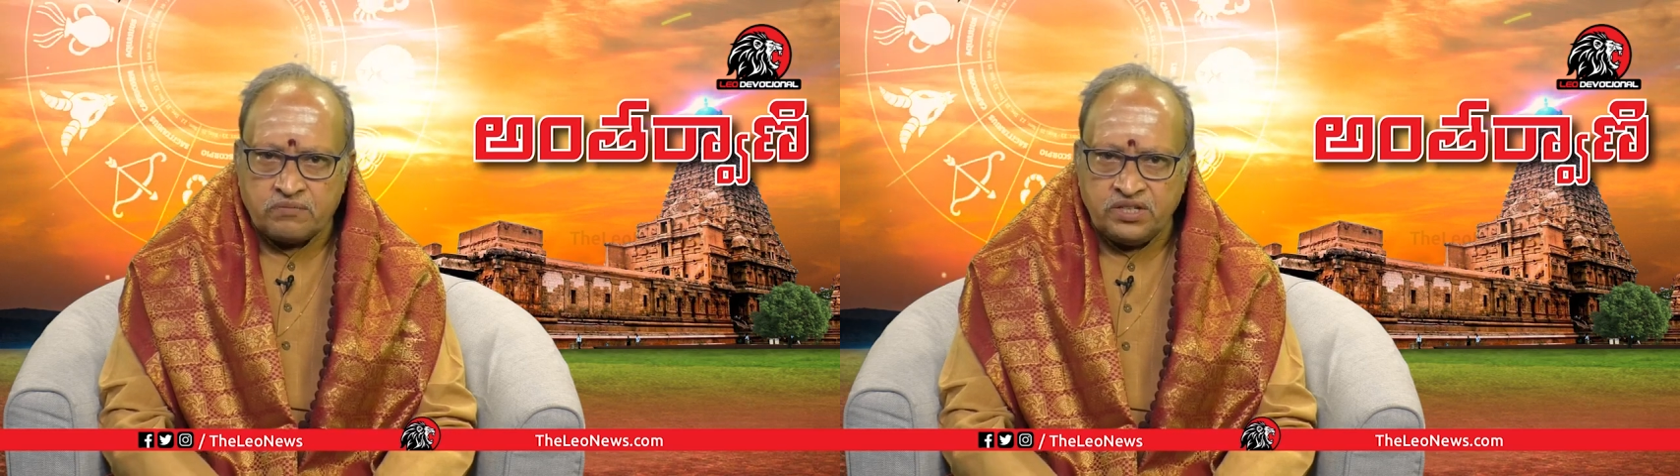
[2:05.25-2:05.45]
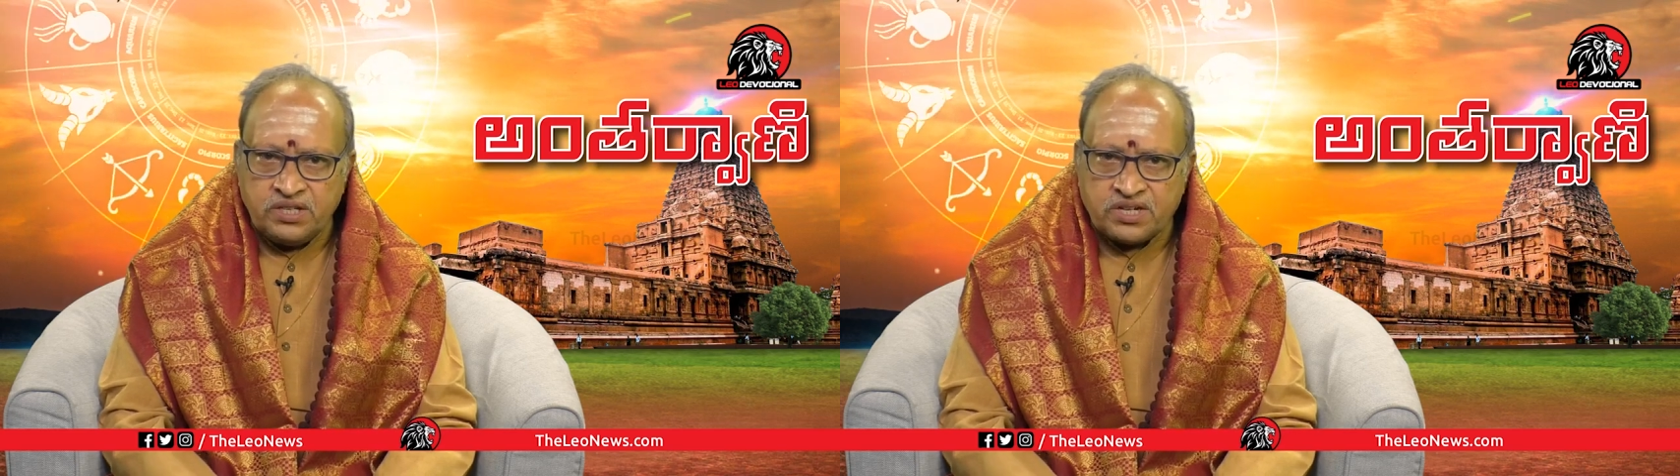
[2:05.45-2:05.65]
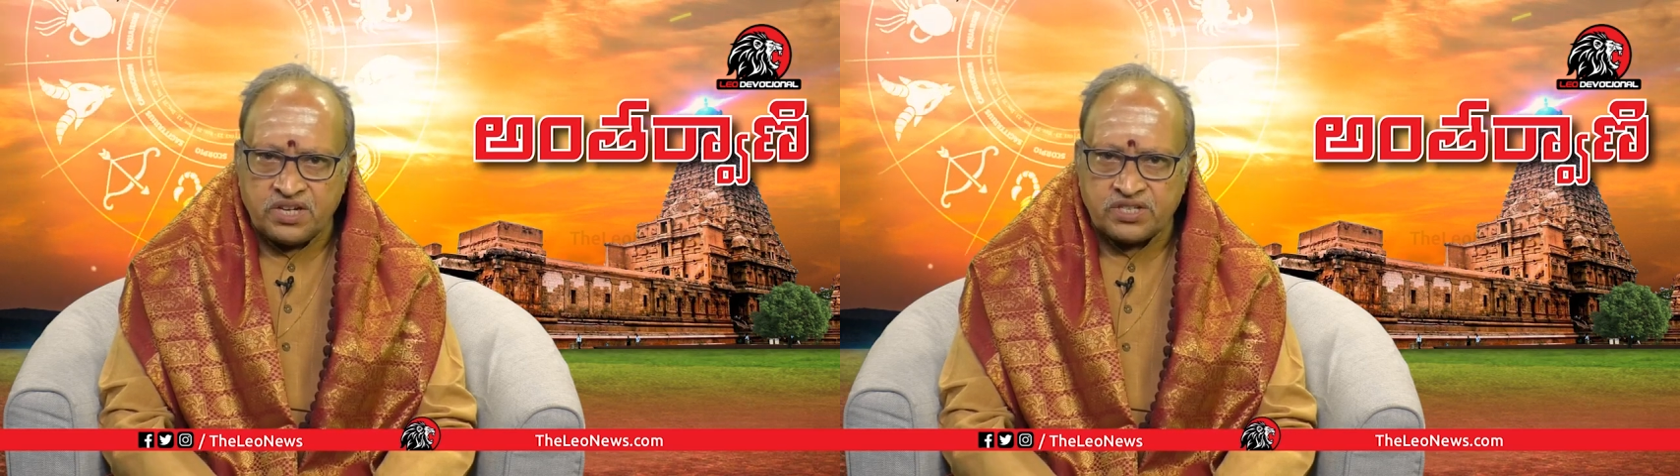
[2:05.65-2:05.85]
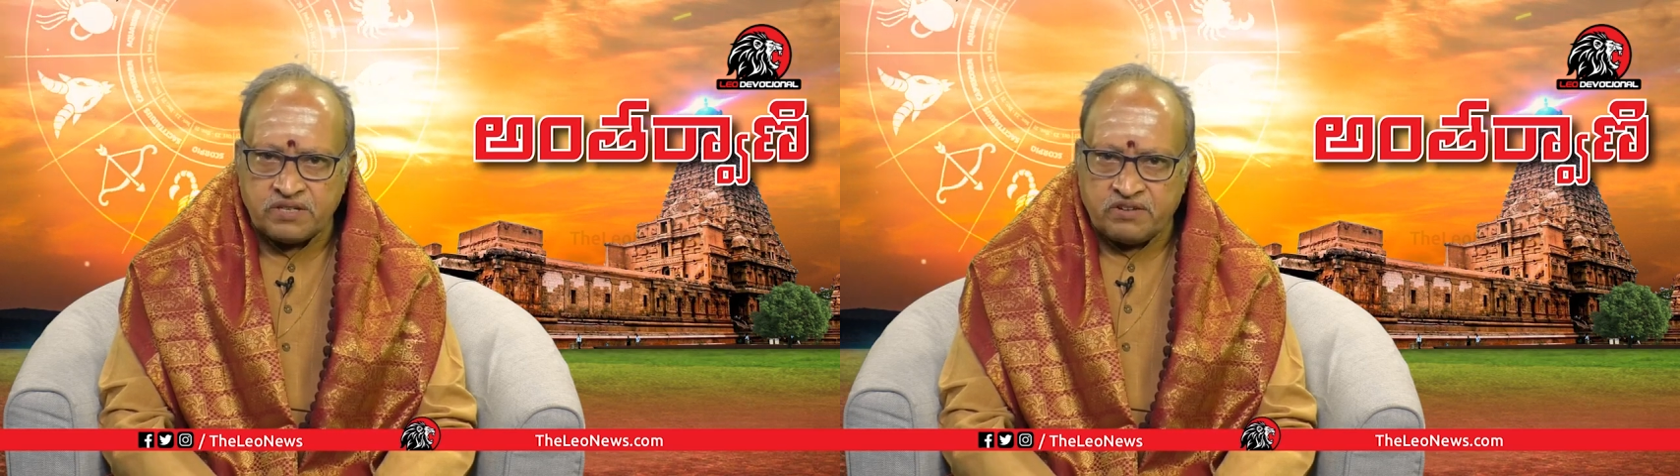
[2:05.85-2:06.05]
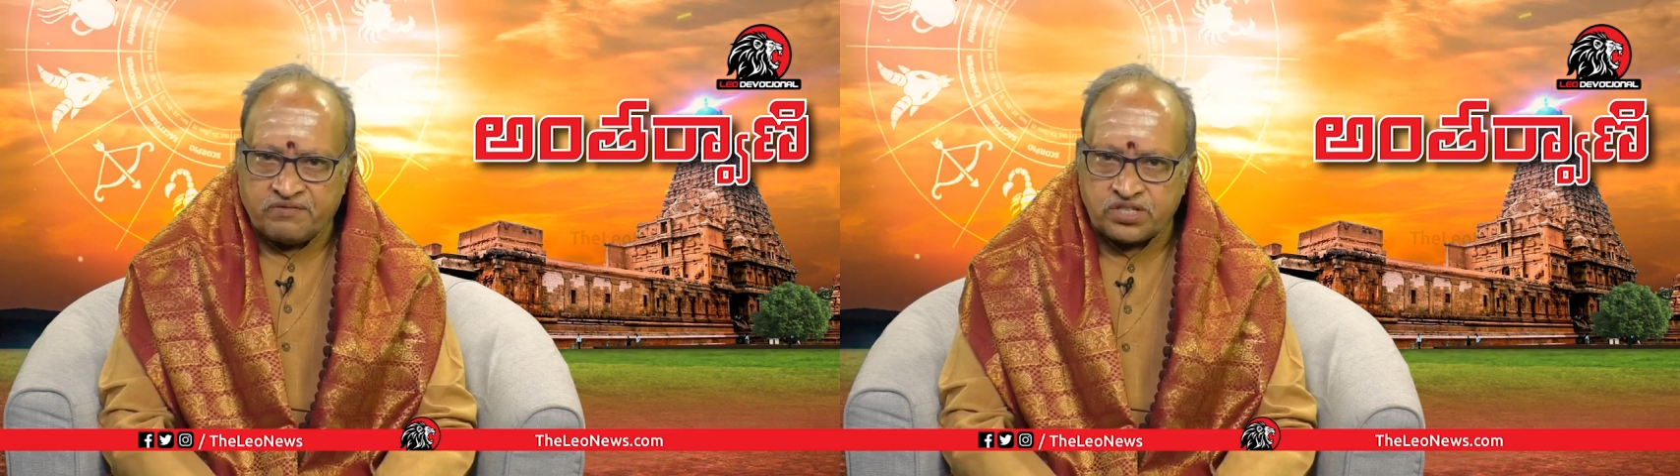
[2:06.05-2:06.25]

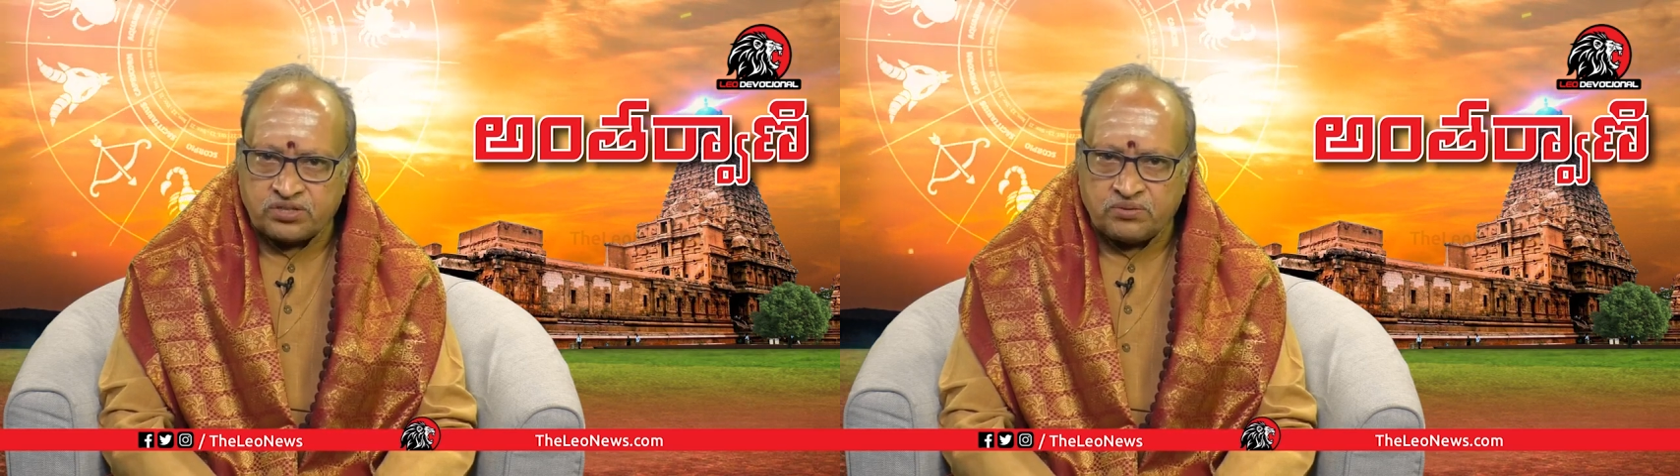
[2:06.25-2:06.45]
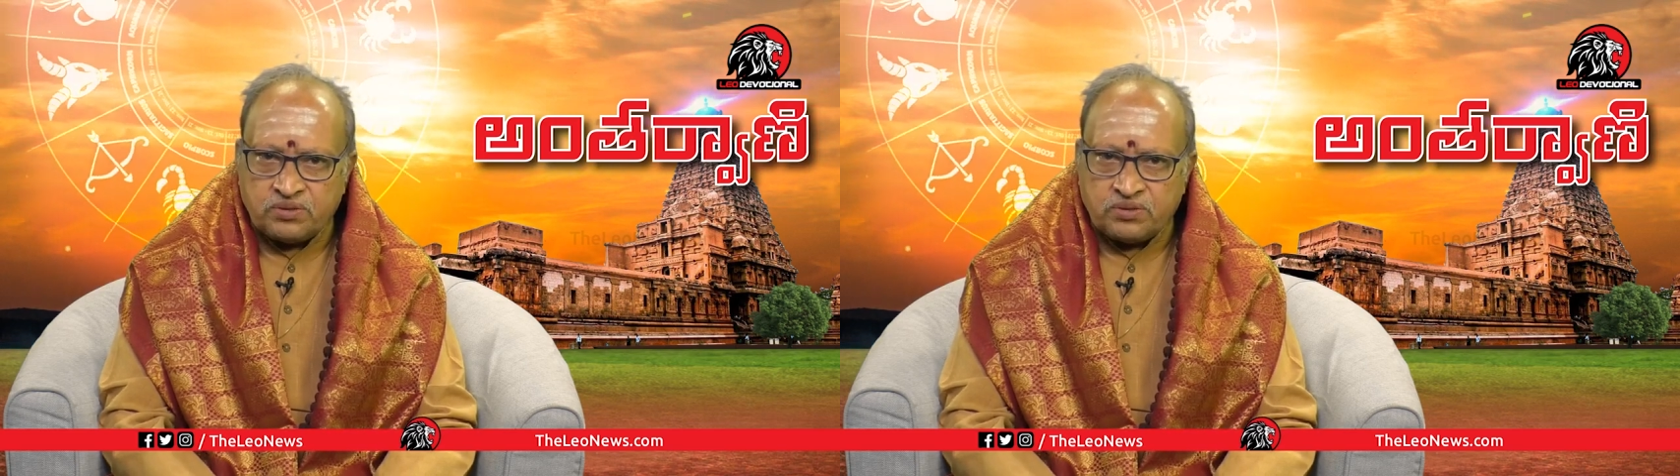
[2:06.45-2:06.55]
కమ్యూనికేషన్ వ్యవస్థ